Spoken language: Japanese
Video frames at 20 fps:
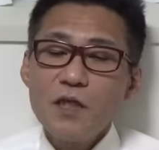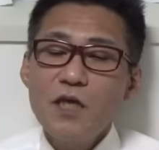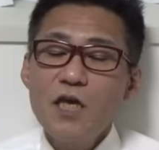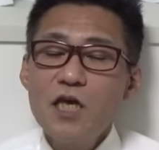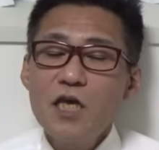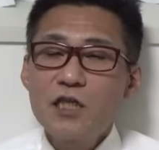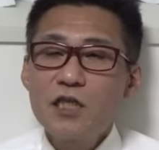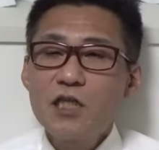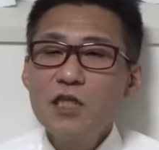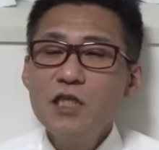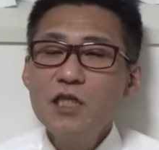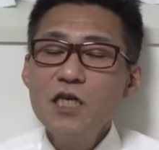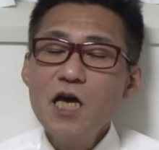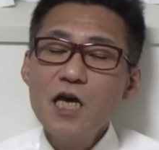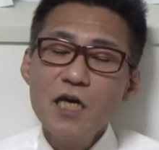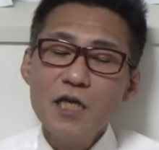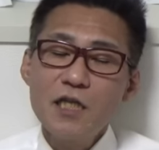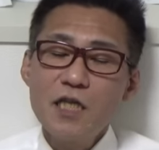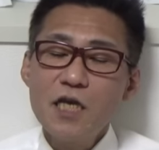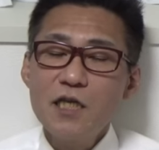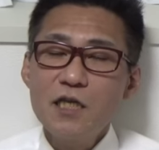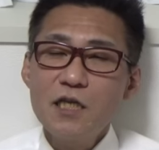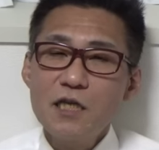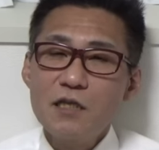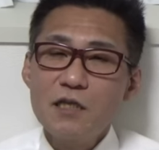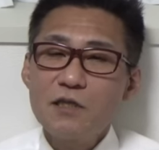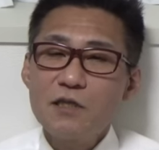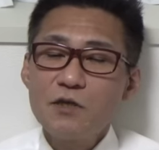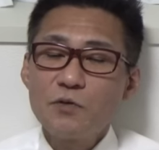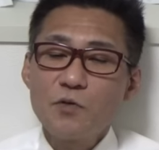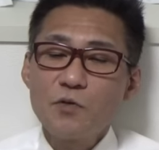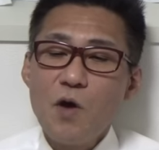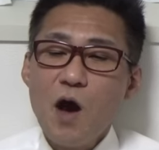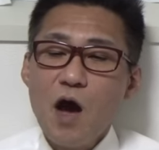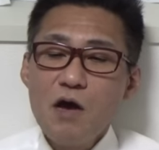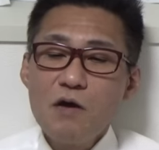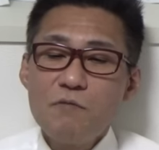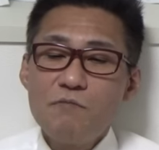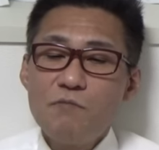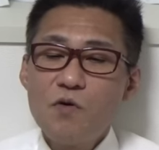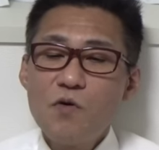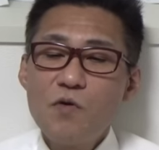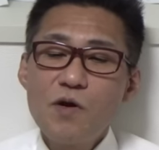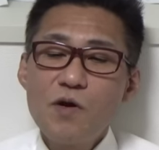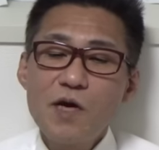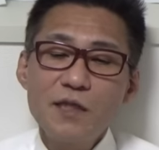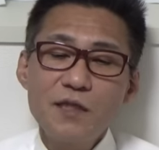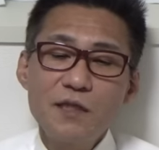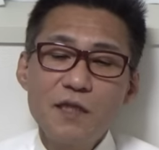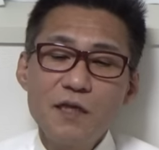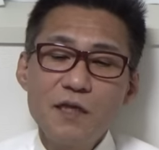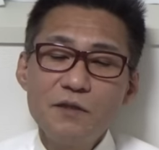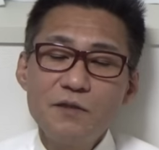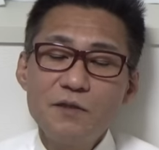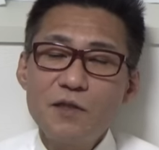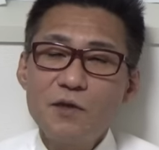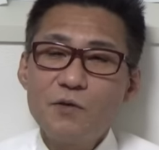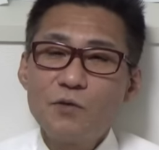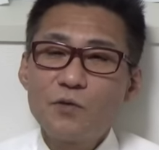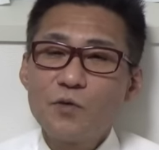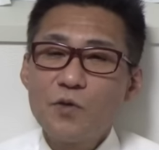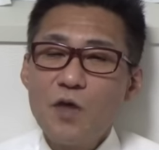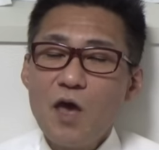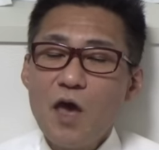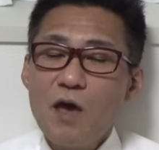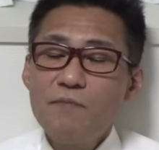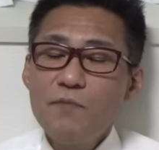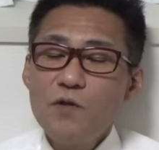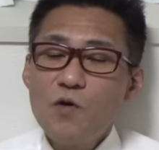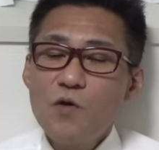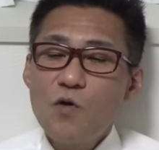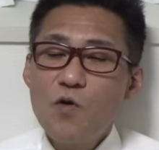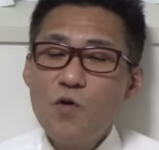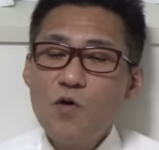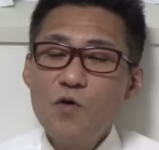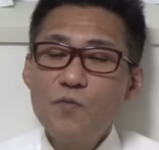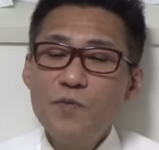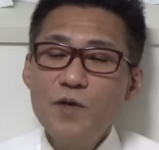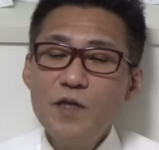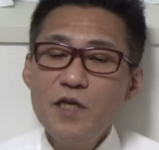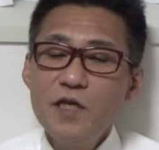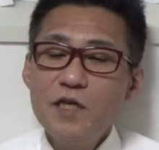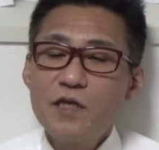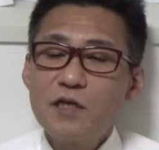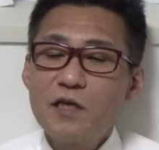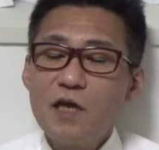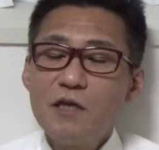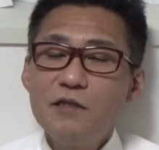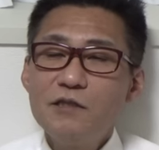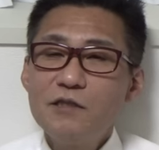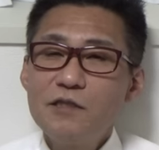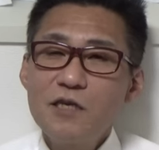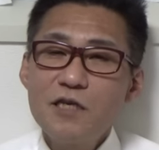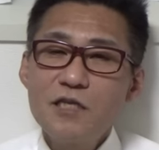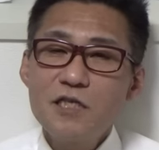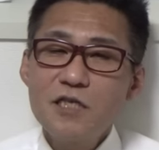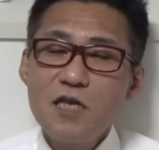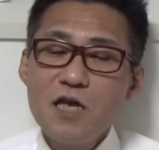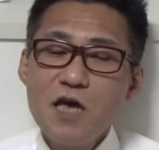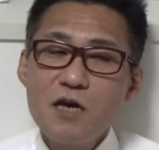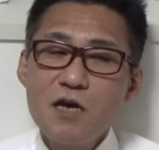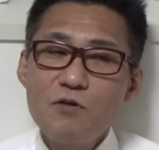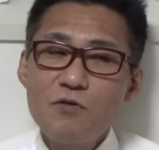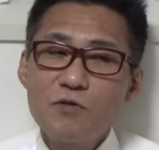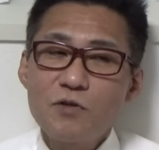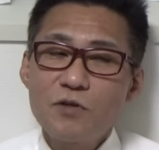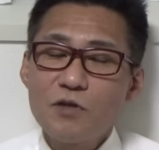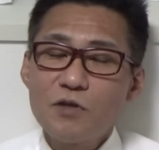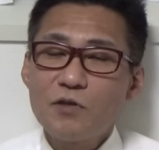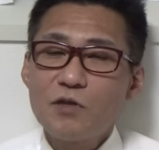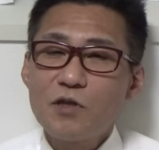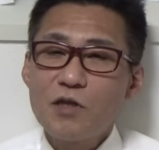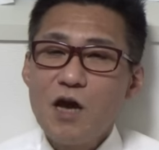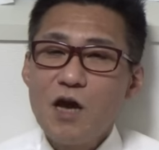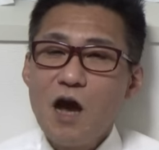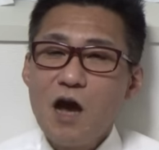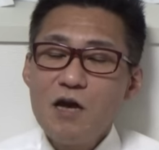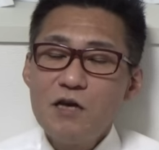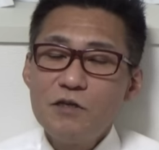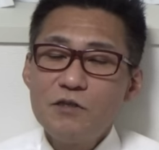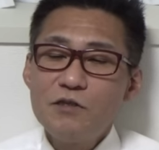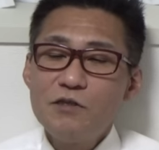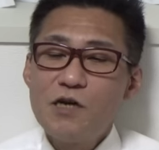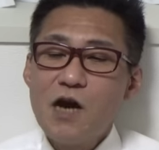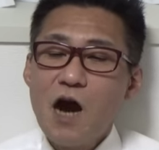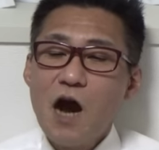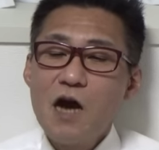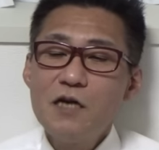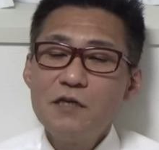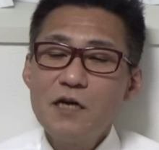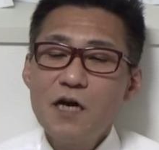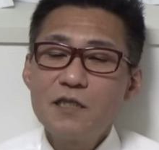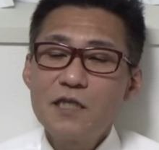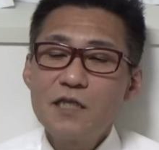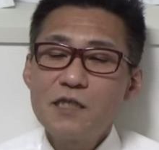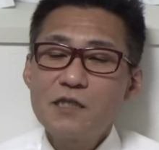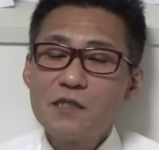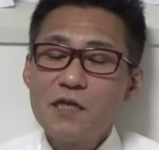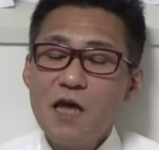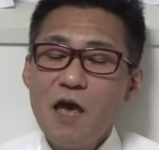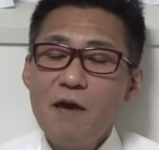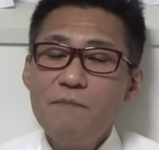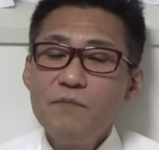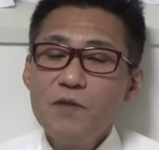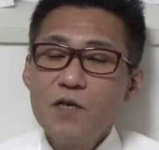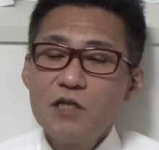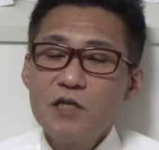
えー、賃上げできたってことは、儲かってるってことで、褒美に減税してやろうって言ったら、うはうはですね。